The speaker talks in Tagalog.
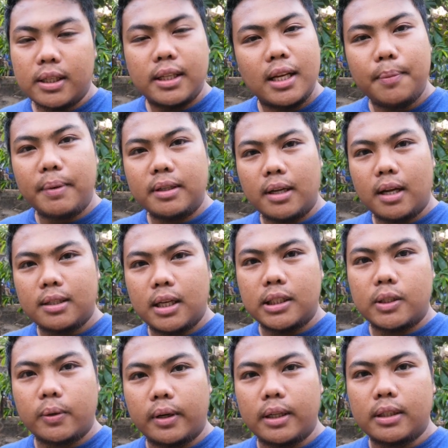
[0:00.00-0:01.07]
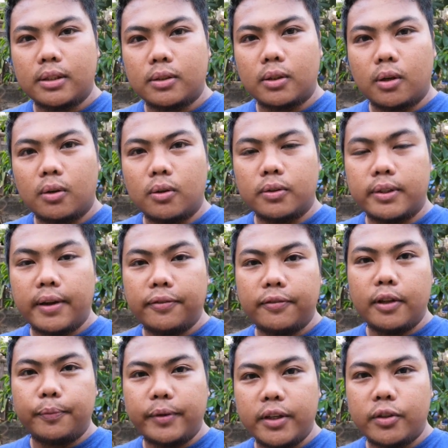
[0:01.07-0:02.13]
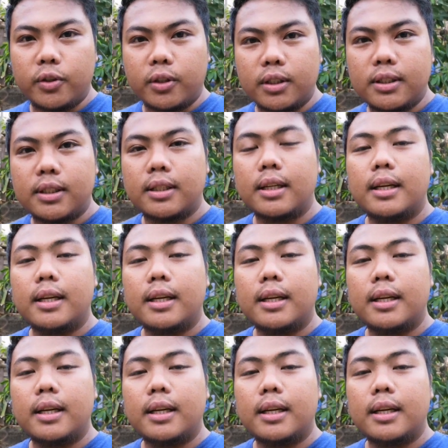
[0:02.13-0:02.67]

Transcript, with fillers: Hindi naman siya accessories. So, safety features